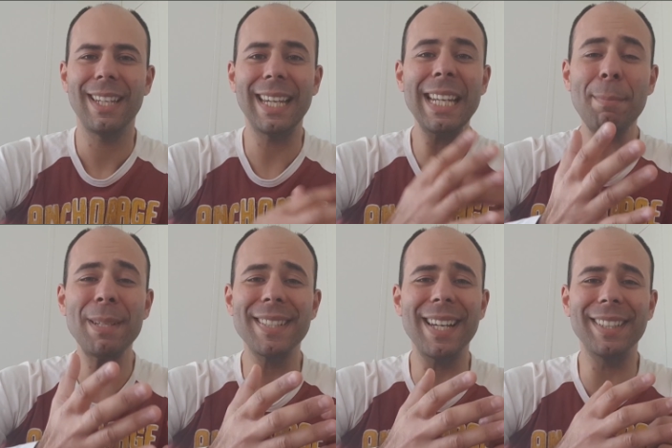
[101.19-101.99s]
Che ne
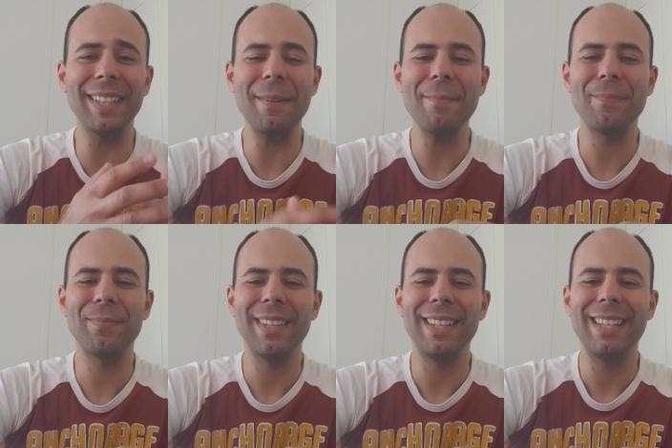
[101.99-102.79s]
pensate?
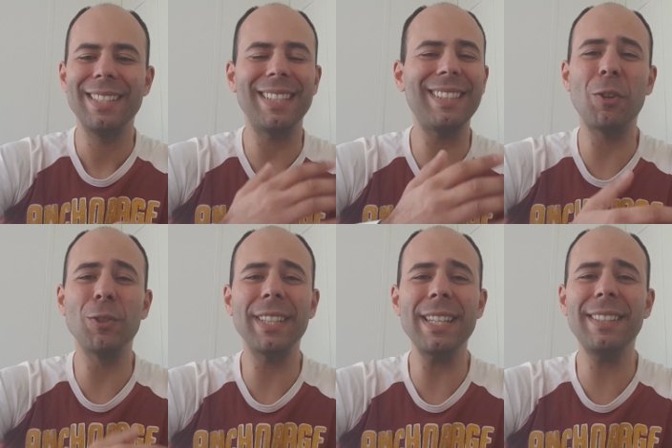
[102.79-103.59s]
Siete
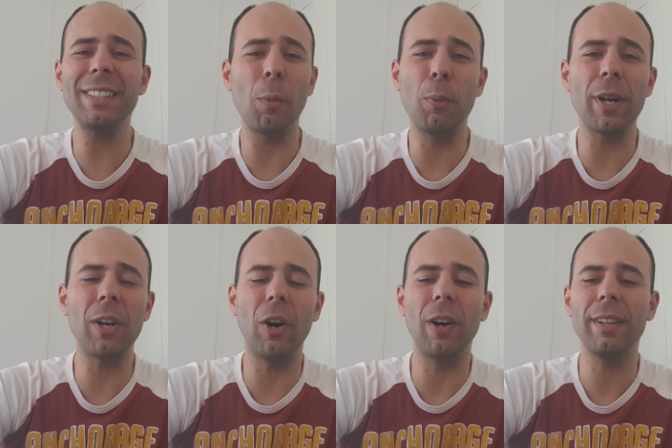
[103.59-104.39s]
contenti oppure
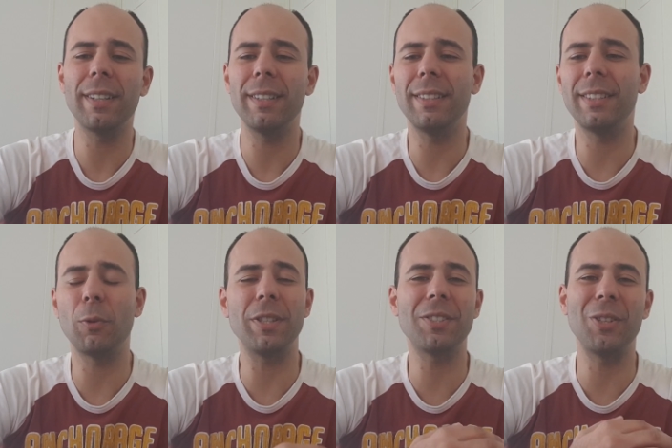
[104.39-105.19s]
no eh, di
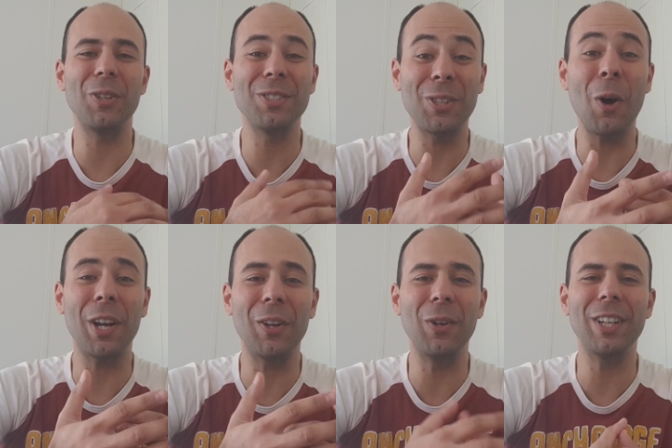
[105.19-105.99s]
questo
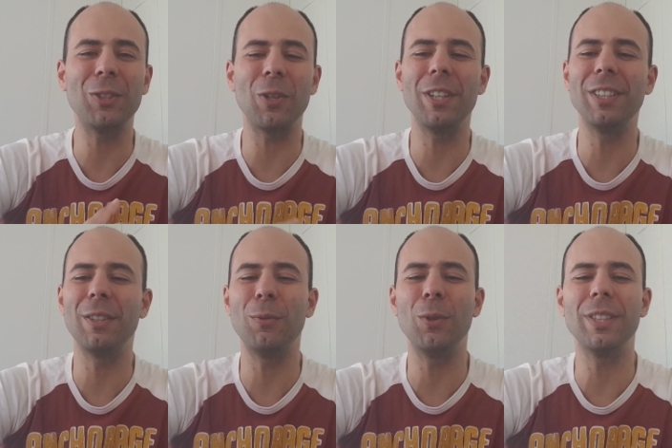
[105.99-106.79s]
storico ritorno in
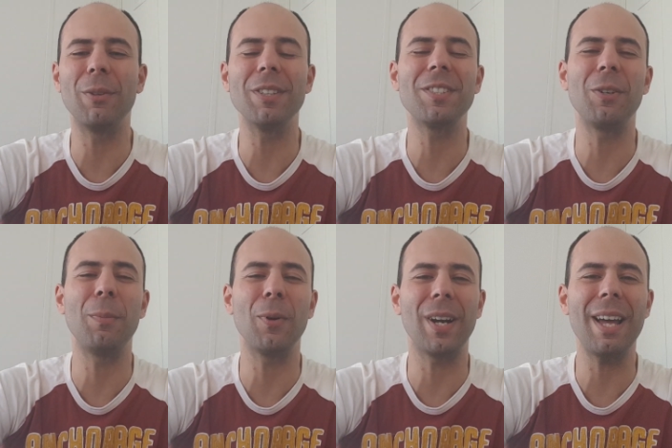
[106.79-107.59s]
tv, di questo
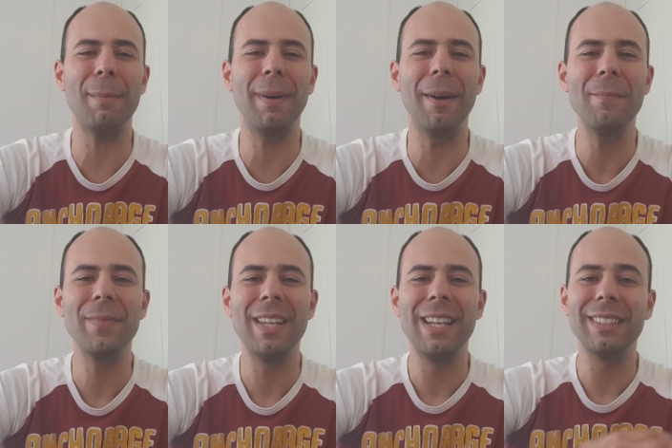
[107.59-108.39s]
programma,
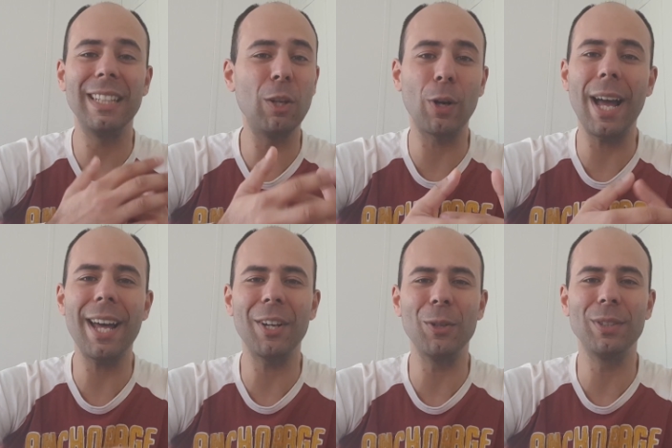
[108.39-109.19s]

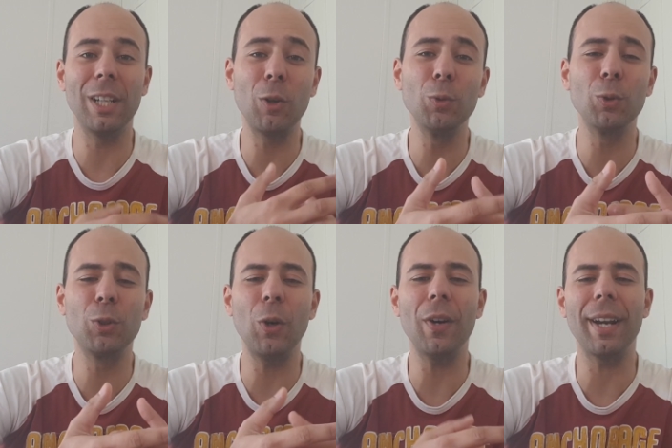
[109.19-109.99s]
dell'orario, del
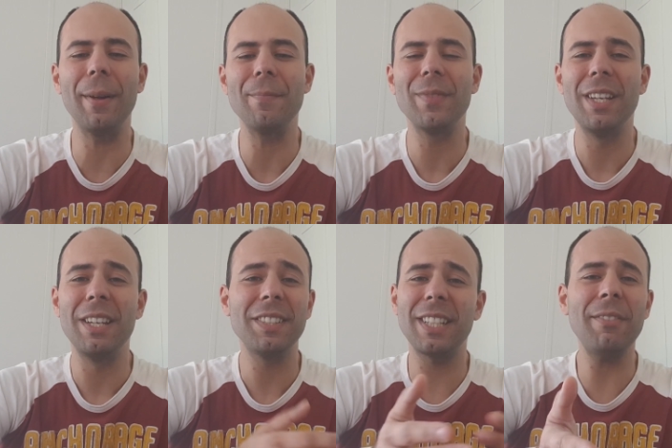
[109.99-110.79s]
conduttore?
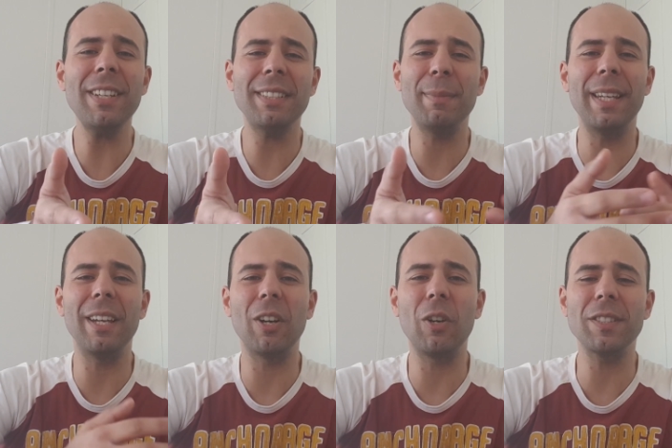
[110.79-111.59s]

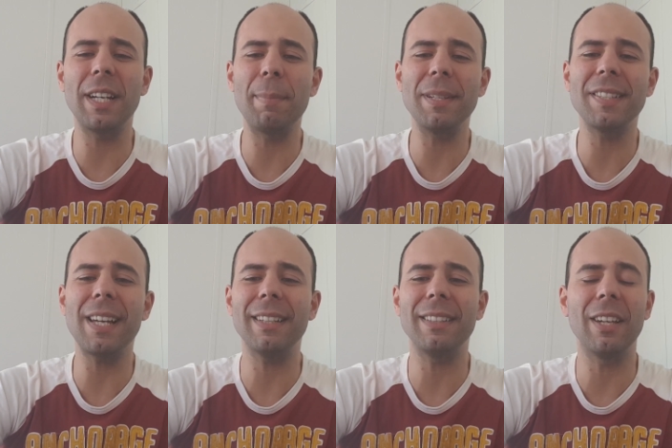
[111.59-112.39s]
Scrivetemi cosa ne
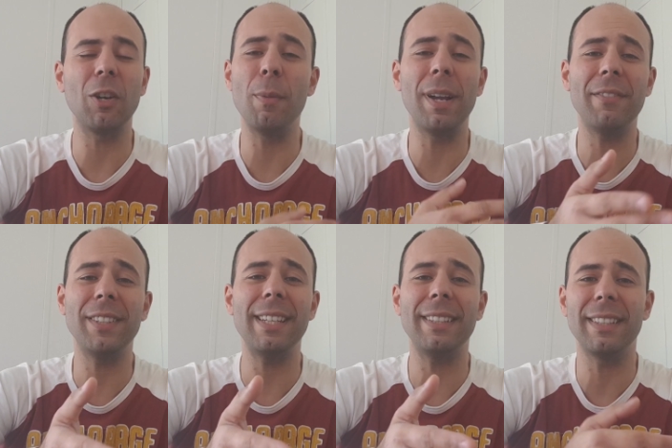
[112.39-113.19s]
pensate, come la
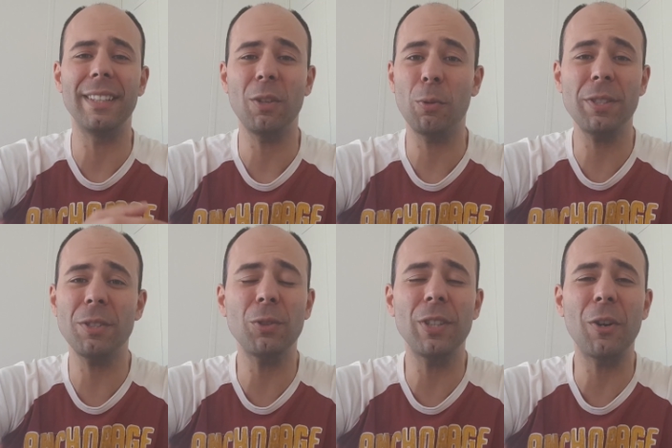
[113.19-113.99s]
vedete, qui
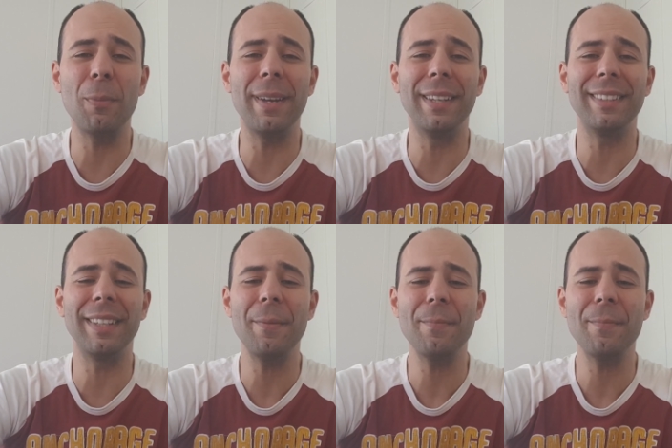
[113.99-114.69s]
sotto nei commenti.